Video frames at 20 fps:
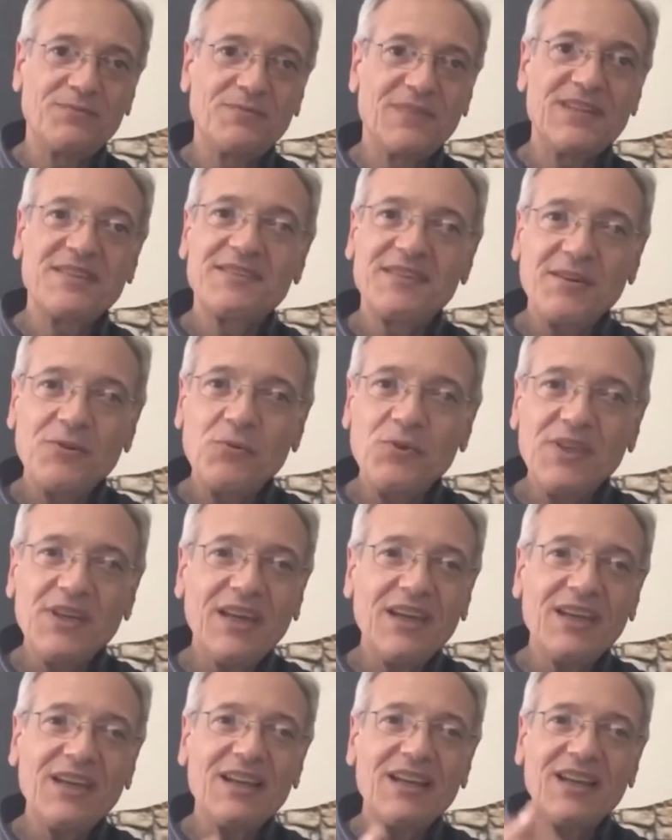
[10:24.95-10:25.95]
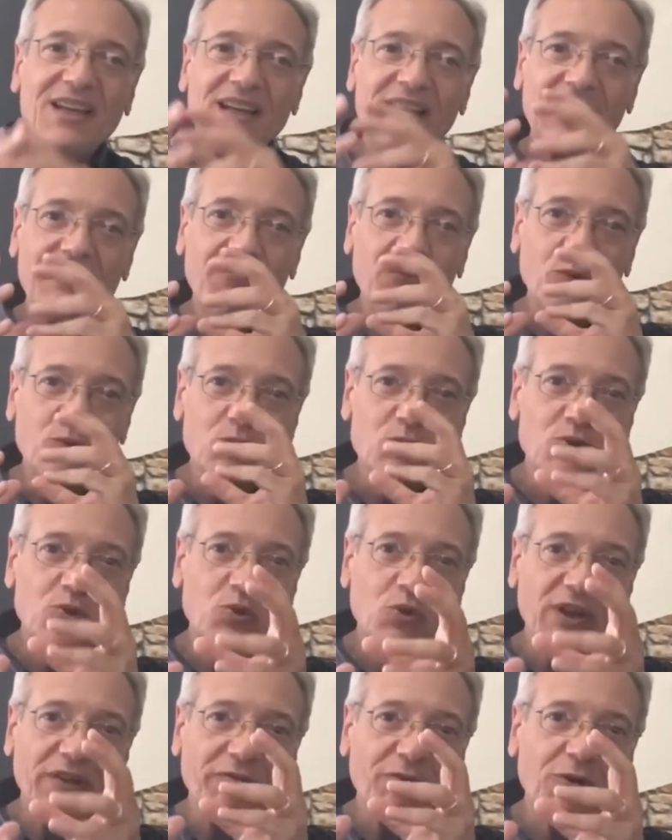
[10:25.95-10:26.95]
e seguire
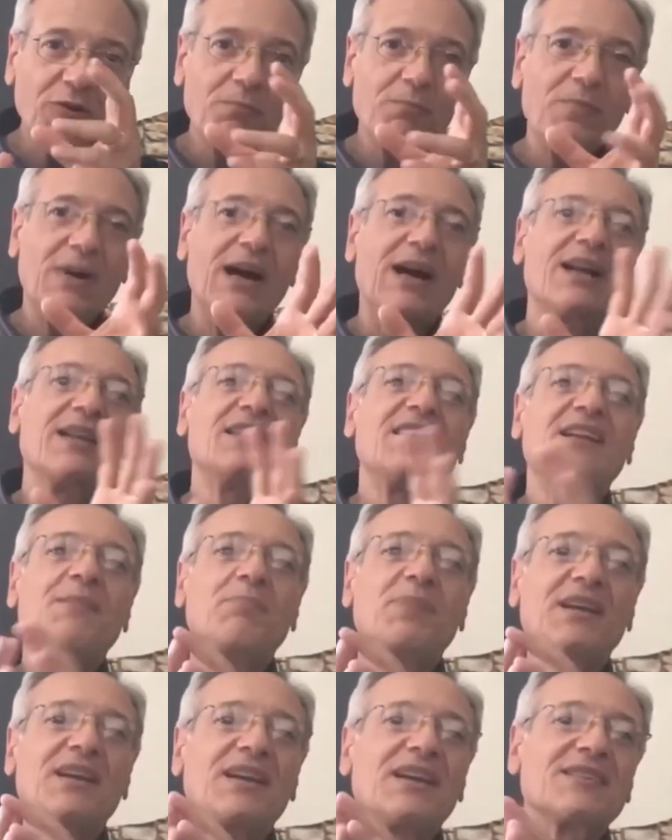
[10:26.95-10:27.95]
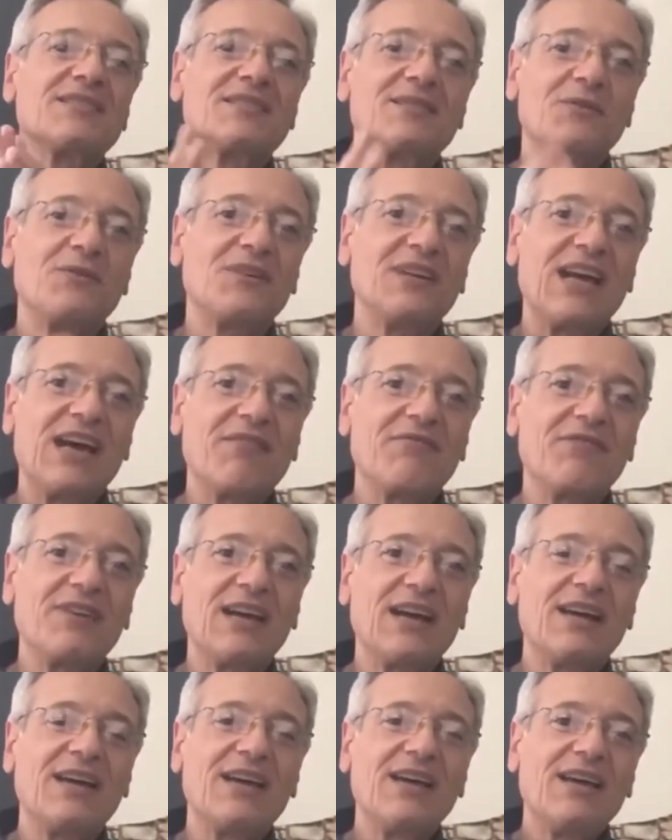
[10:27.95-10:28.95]
l'evoluzione formale della penna
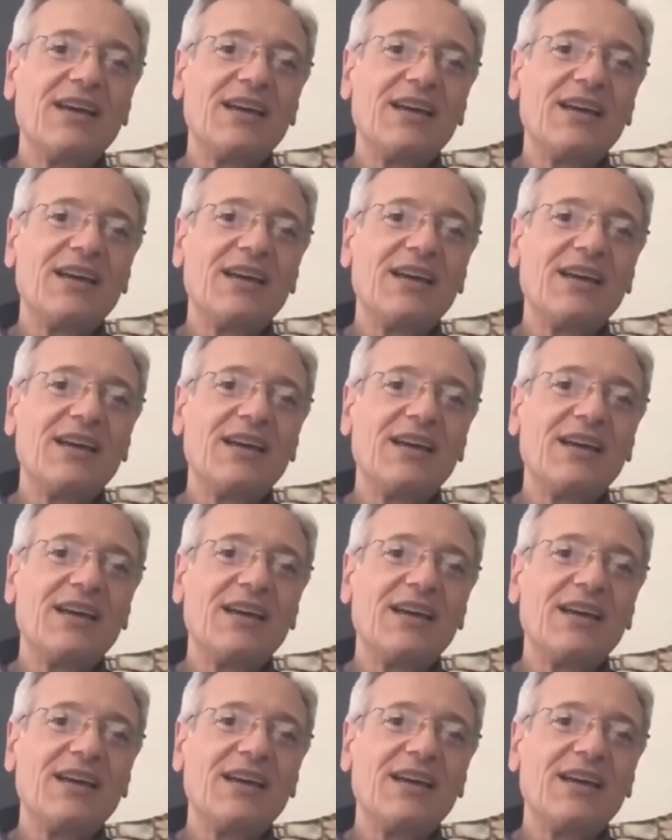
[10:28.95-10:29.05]
stilografica.